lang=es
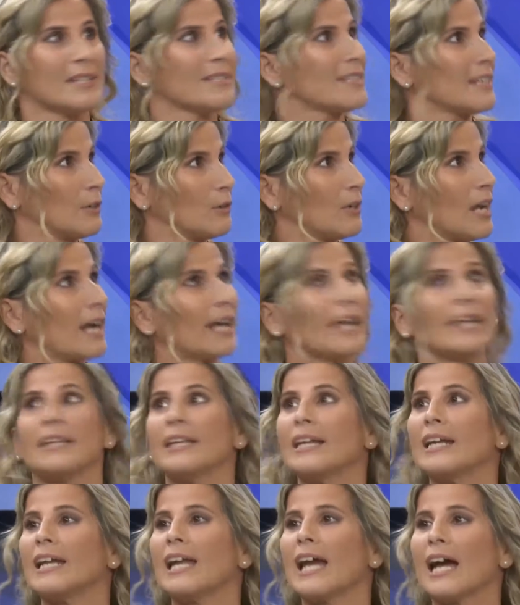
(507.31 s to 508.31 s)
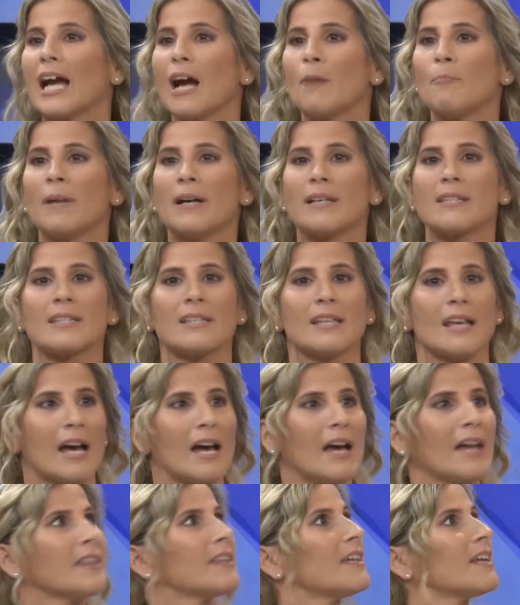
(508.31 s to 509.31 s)
células que tienen la
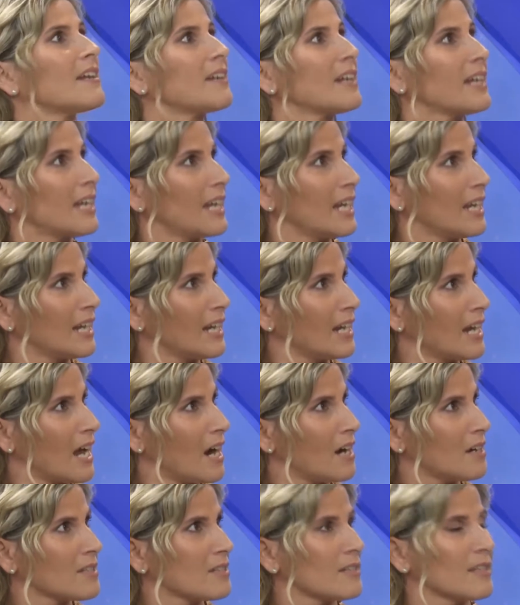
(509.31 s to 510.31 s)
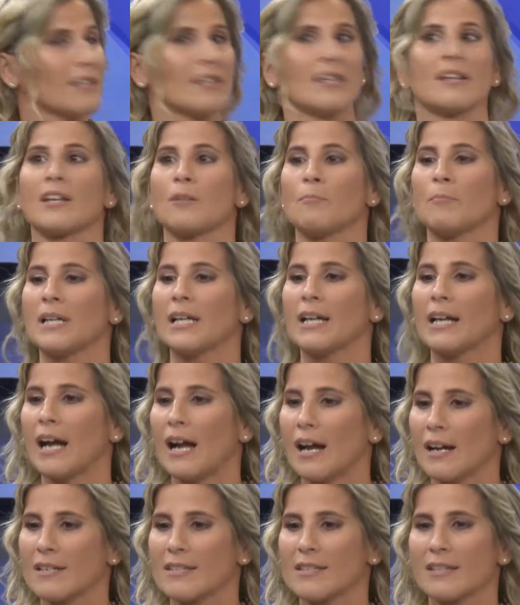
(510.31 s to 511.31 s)
capacidad de regenerarse, de
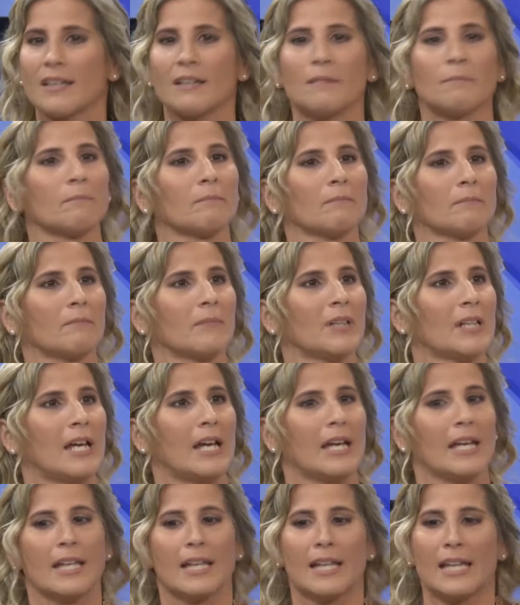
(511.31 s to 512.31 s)
replicarse, ¿verdad?